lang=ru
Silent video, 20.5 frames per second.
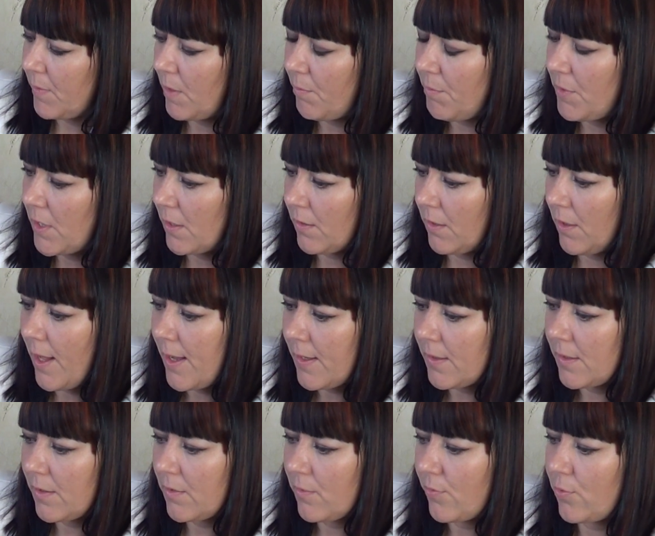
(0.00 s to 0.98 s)
на меня
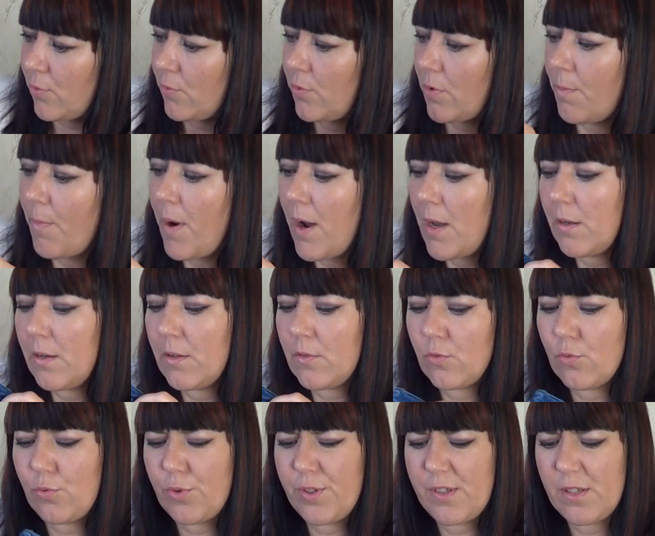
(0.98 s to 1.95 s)
налазят, все нормально,
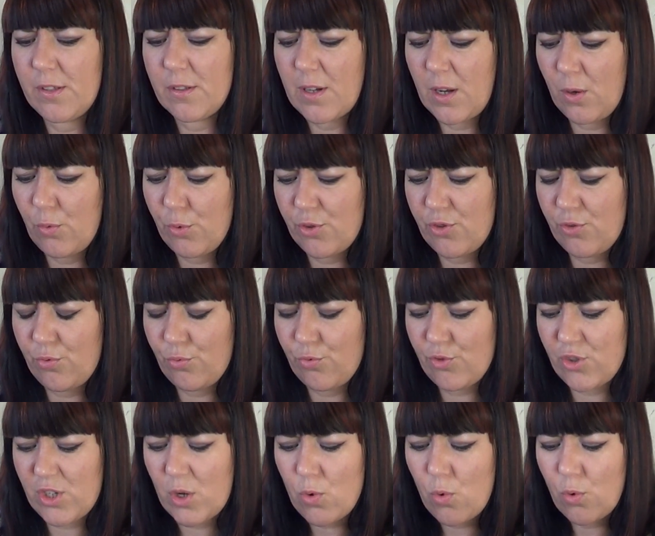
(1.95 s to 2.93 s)
но резинка очень тут
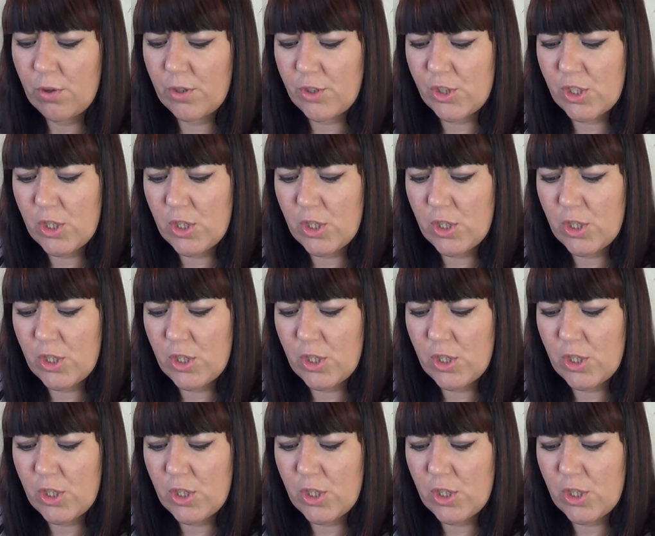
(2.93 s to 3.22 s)
широк,